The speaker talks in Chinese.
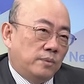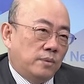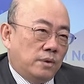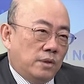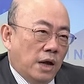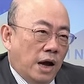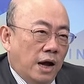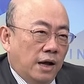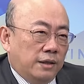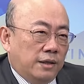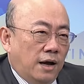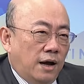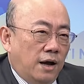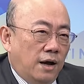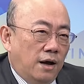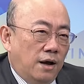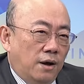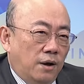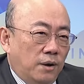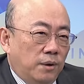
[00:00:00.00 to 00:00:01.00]
打
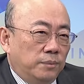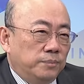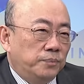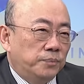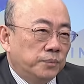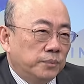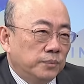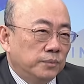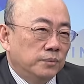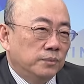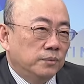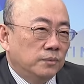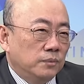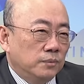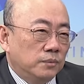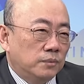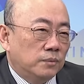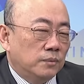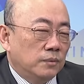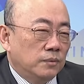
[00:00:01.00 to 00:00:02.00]
到，
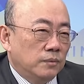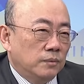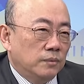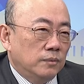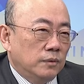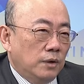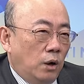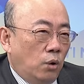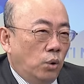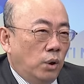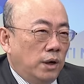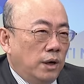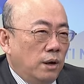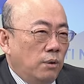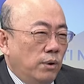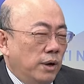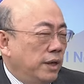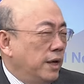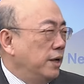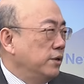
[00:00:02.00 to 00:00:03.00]
我
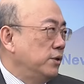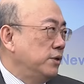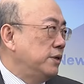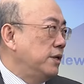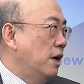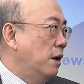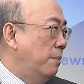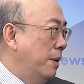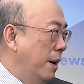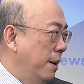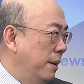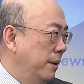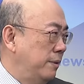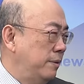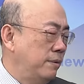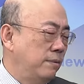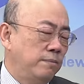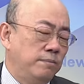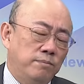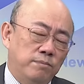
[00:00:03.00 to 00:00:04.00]
认为他就是要把
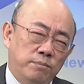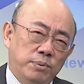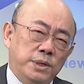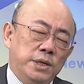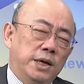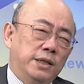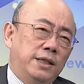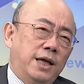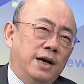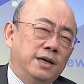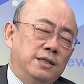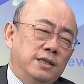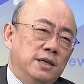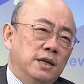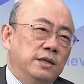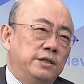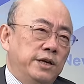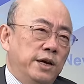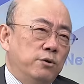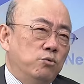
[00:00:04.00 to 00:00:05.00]
比较大型
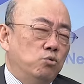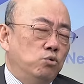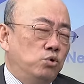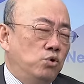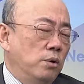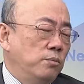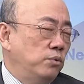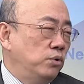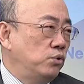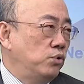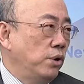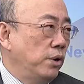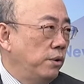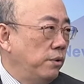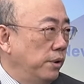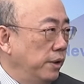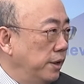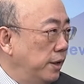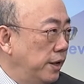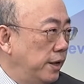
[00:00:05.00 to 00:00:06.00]
的建物全部摧
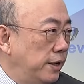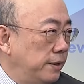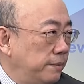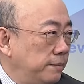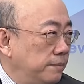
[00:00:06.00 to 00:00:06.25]
毁了。